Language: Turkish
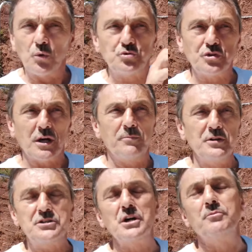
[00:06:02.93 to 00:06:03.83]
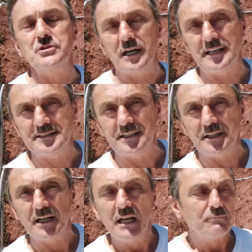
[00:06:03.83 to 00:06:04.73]
o su kabını çabucak
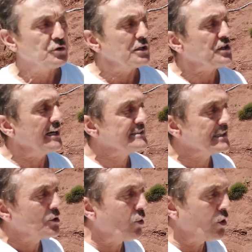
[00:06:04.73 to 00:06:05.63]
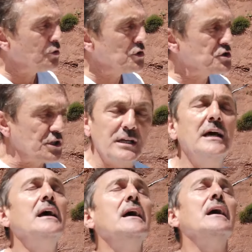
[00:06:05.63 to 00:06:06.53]
eskidir. Bu da tanzikli olduğu için
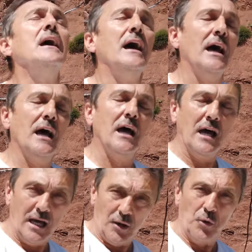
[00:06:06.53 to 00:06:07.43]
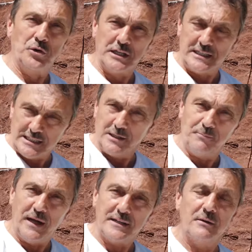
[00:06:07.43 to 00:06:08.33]
ee, öteki
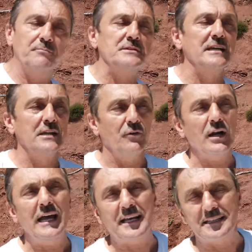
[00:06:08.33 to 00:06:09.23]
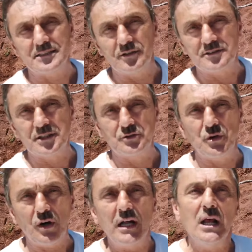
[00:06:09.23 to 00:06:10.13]
tipler tabi bizde de var herkeste var sıkıntı
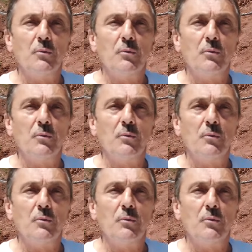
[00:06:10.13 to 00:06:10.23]
yok.